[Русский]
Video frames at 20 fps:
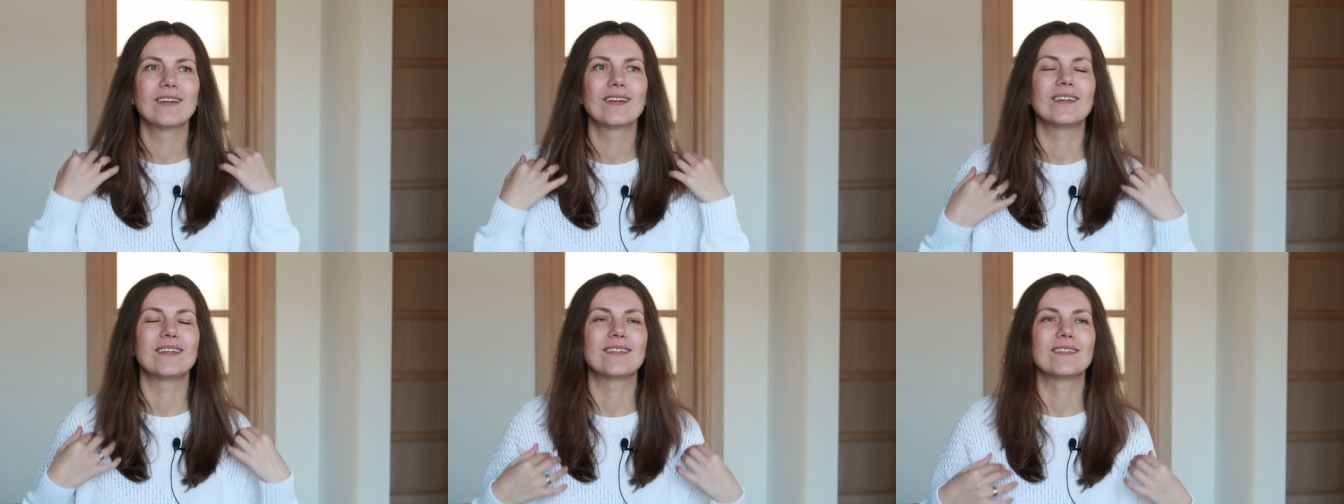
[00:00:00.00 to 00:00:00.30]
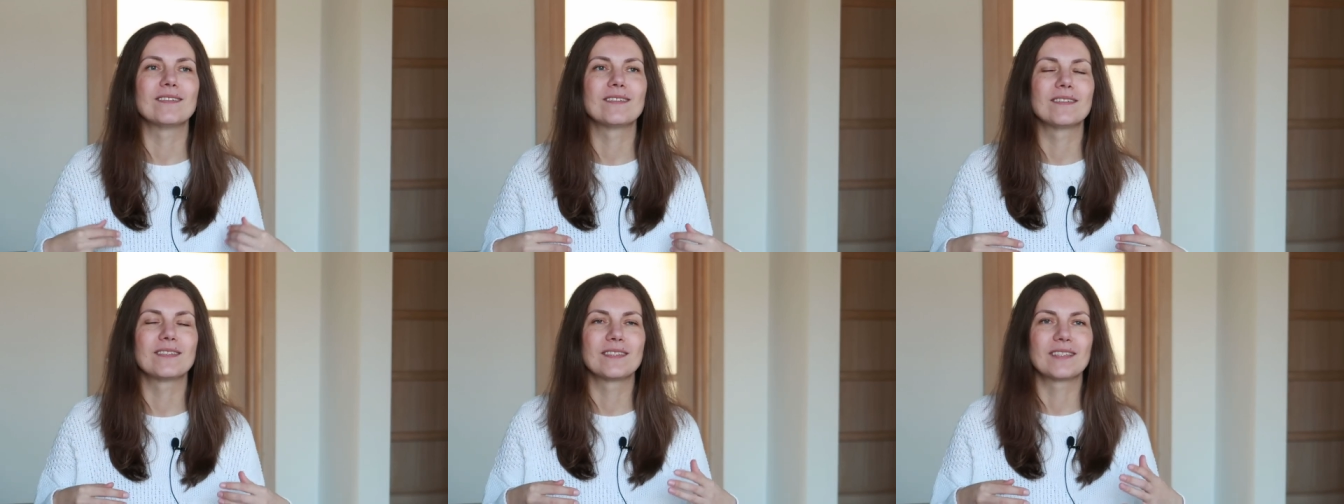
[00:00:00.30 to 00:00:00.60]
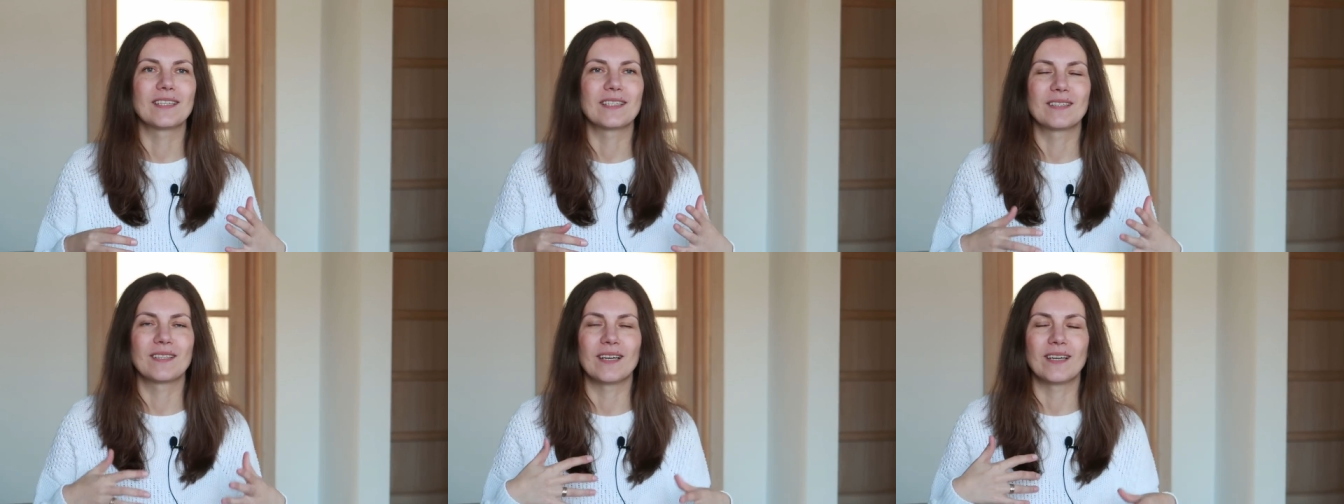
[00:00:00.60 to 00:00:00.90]
а,
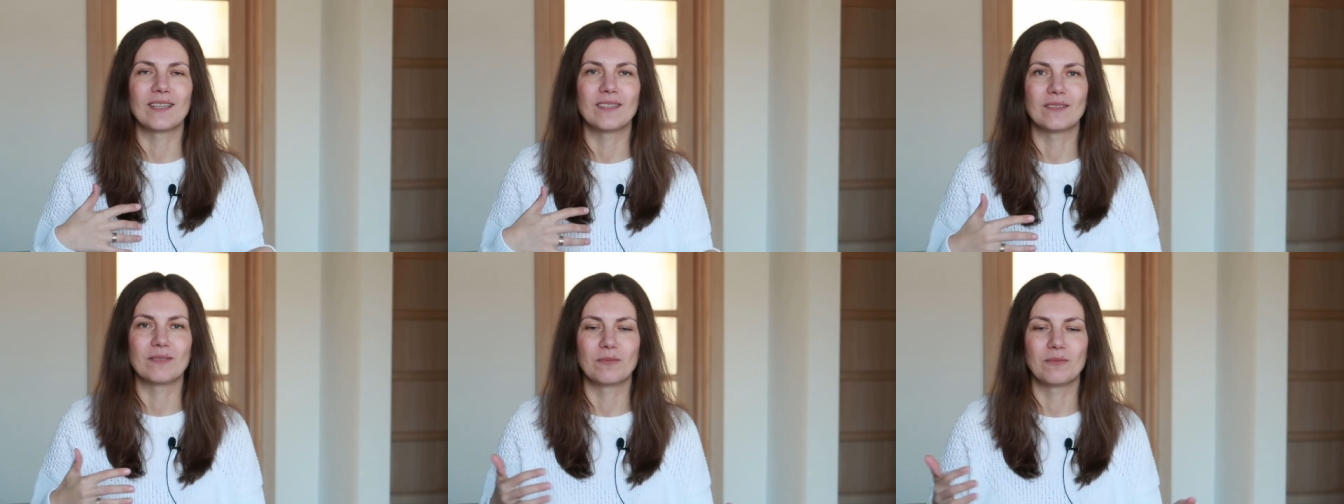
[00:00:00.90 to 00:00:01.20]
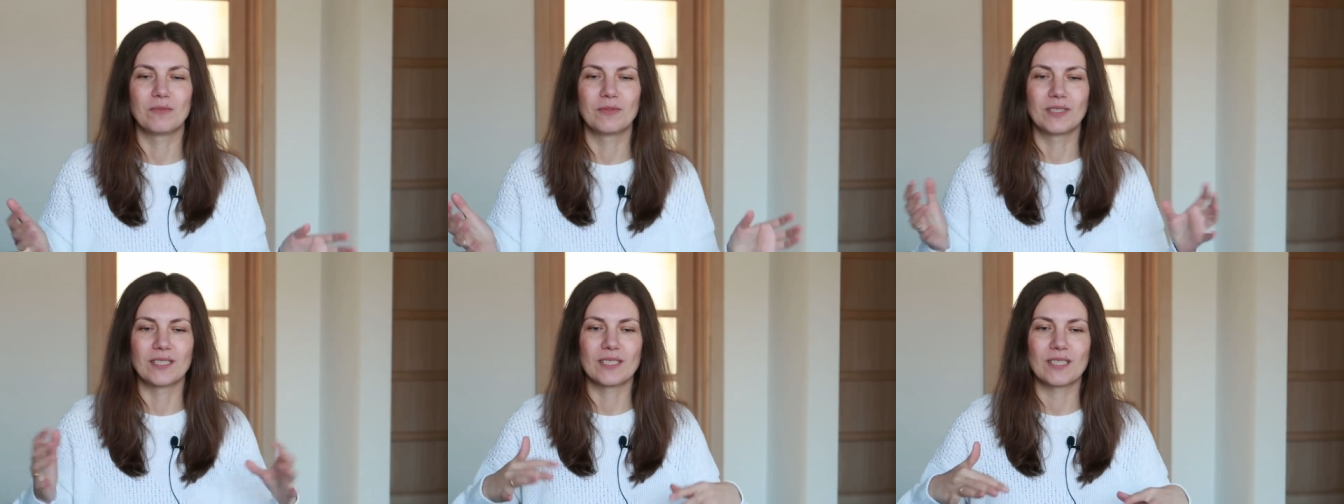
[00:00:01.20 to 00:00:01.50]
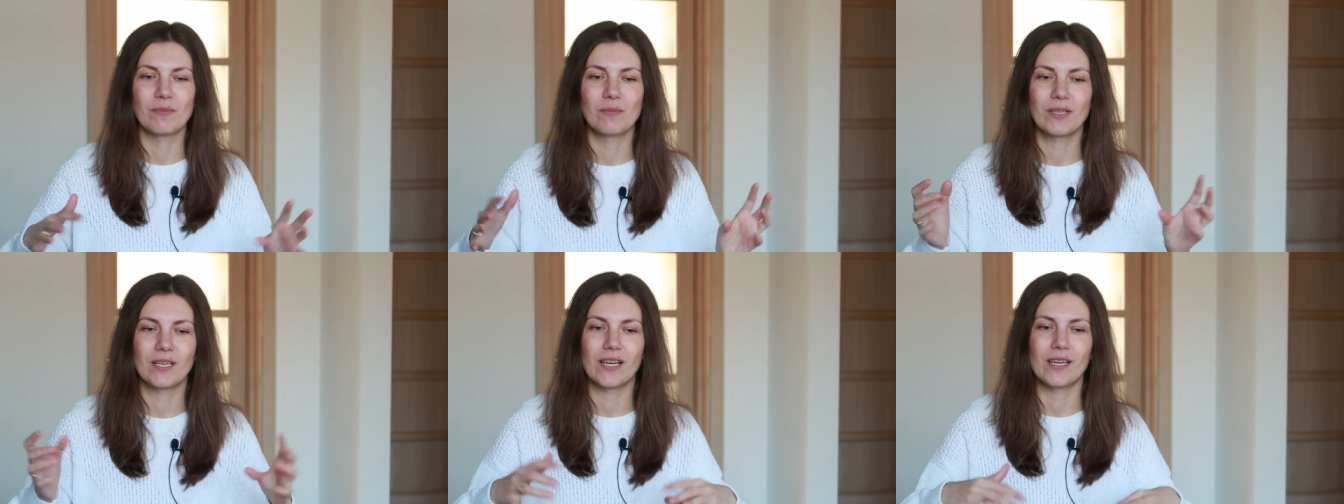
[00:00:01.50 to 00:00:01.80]
когда мы
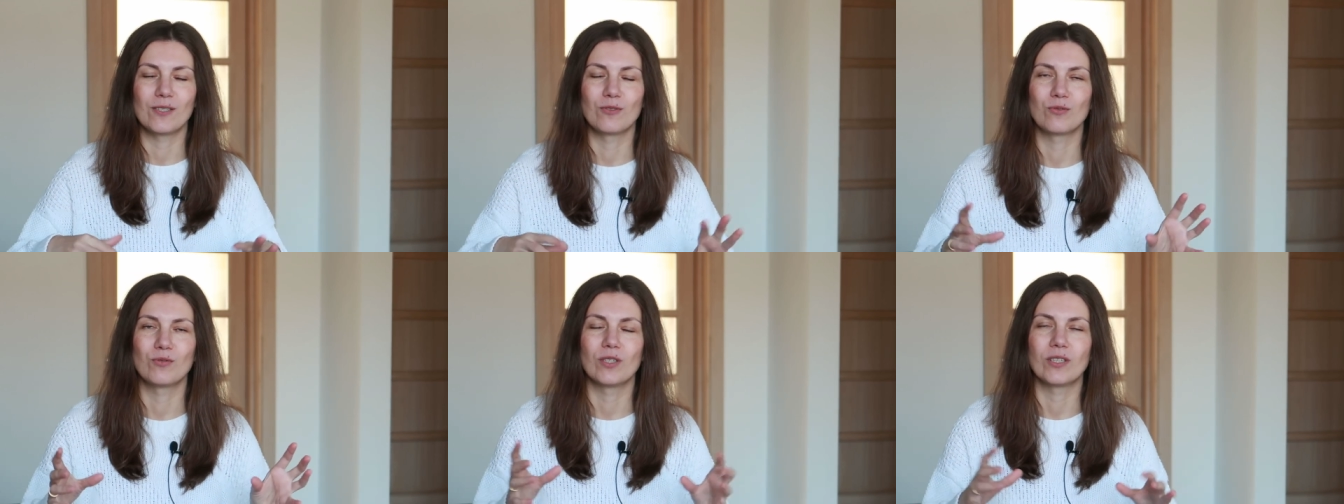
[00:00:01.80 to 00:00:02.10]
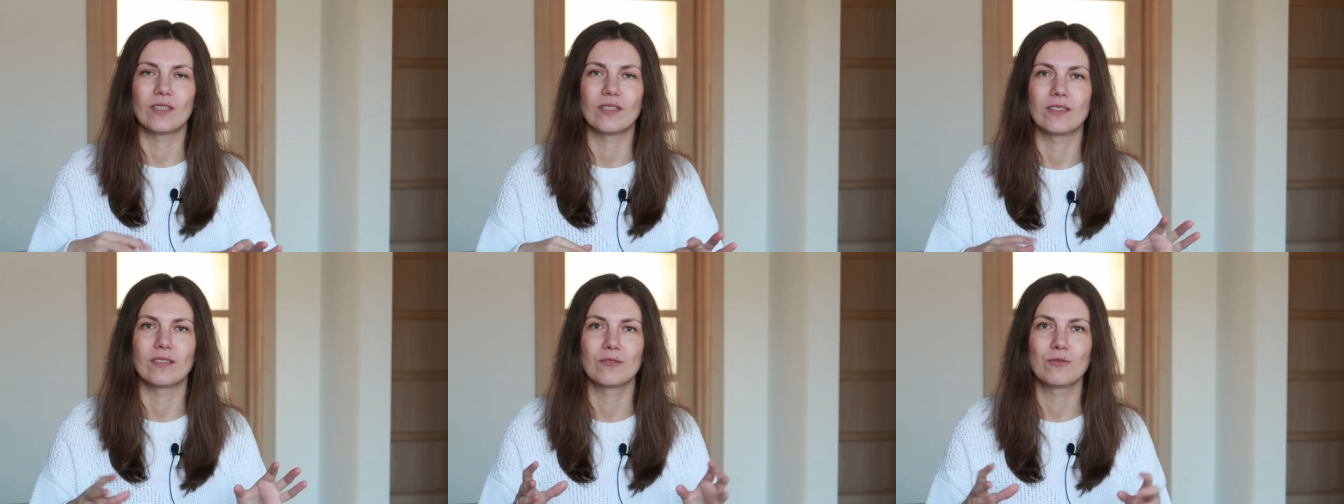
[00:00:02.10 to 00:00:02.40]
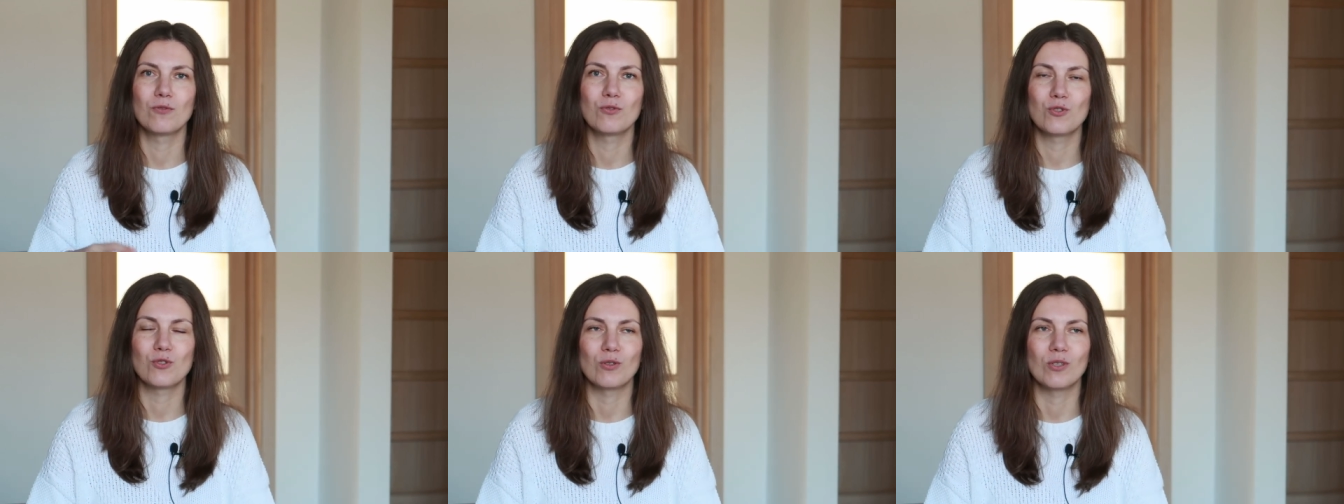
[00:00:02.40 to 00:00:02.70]
насобирали туда
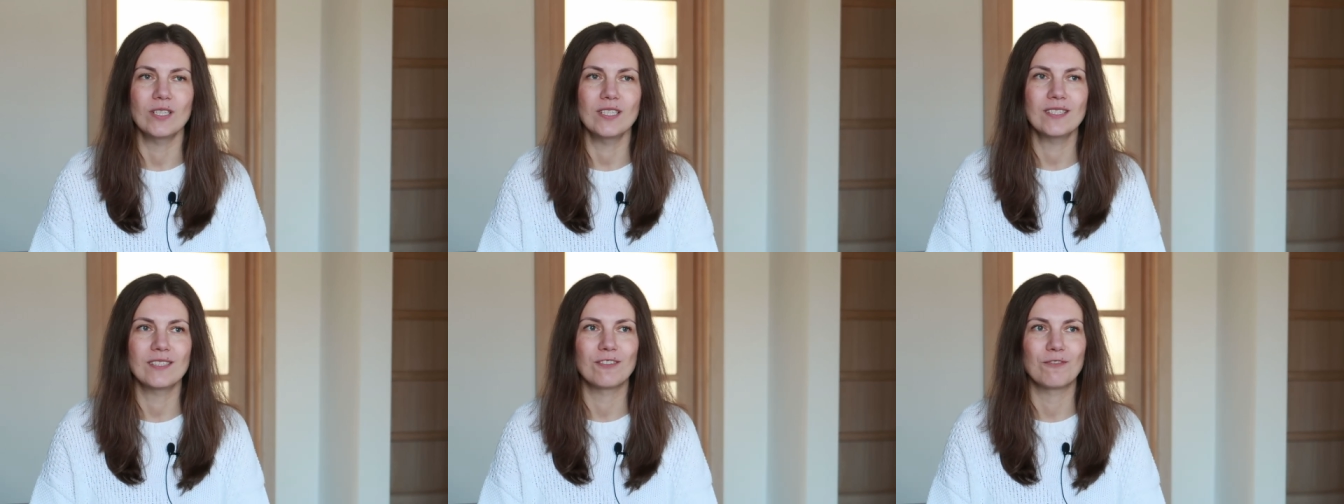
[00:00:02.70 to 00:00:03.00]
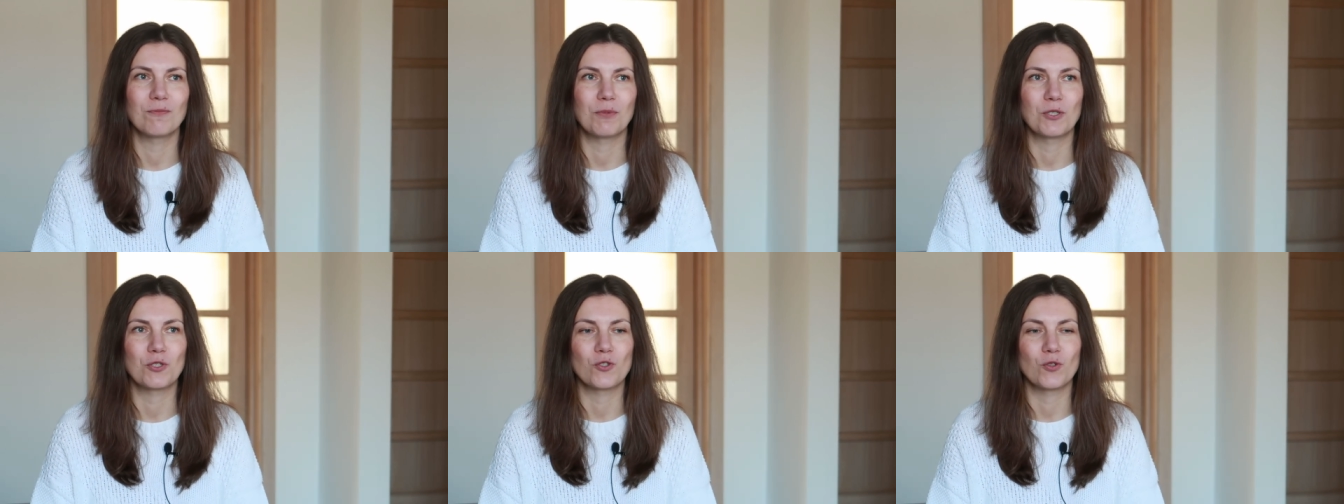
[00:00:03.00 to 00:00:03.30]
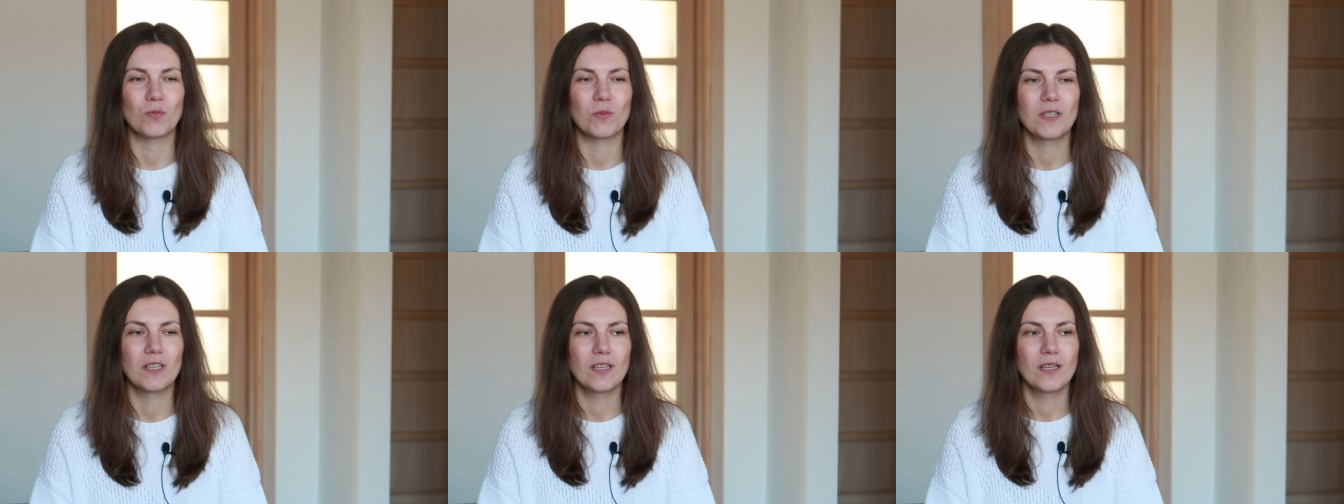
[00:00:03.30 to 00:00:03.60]
кучу листьев,
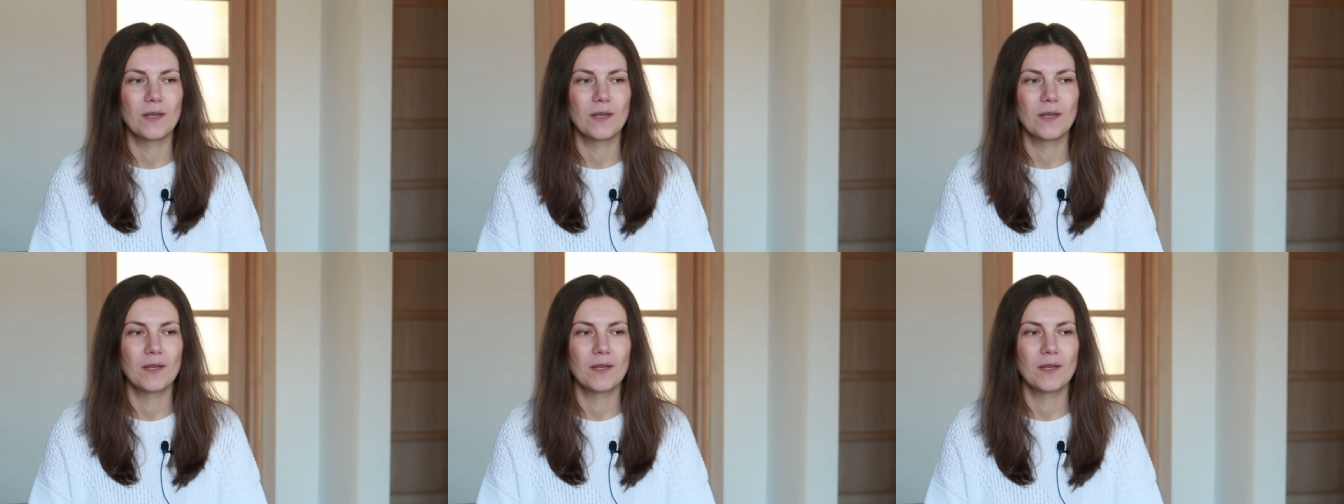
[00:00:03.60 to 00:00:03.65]
причем